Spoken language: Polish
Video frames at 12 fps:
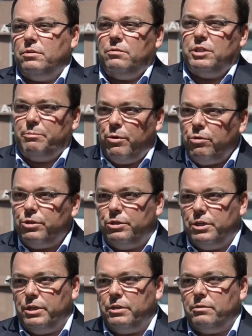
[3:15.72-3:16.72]
spory
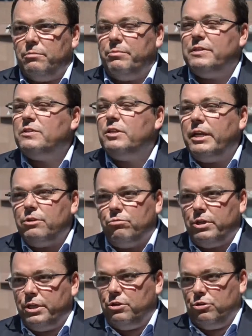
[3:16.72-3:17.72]
te, bez
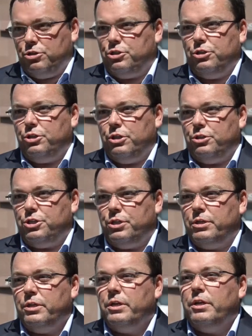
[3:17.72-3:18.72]
względu na ich
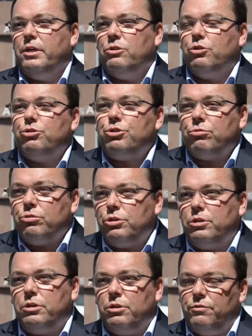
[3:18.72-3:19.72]
rozstrzygnięcie, dotyczą
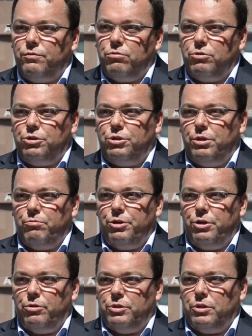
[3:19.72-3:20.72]
tylko i wyłącznie
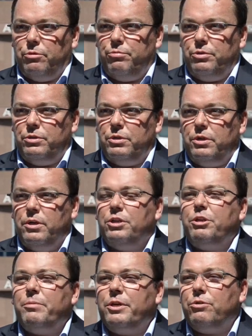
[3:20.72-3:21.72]
mojej osoby,
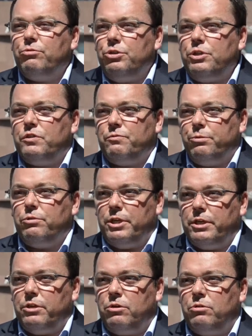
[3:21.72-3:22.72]
nie mają nic
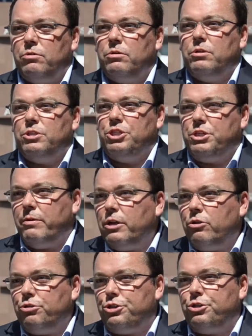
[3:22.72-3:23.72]
wspólnego z
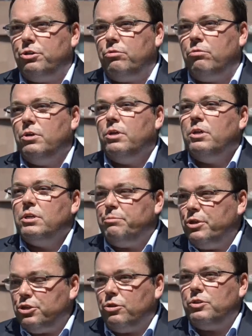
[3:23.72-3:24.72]
działalnością, z
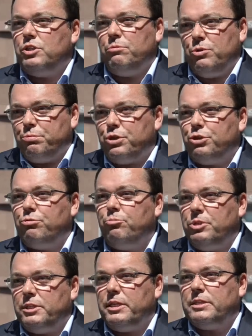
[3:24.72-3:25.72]
bieżącym i przyszłym
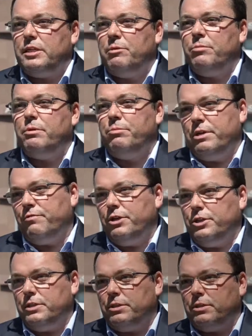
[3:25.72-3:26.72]
biznesem
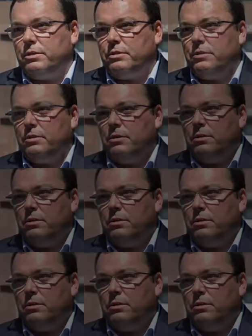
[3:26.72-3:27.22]
Breveleasing.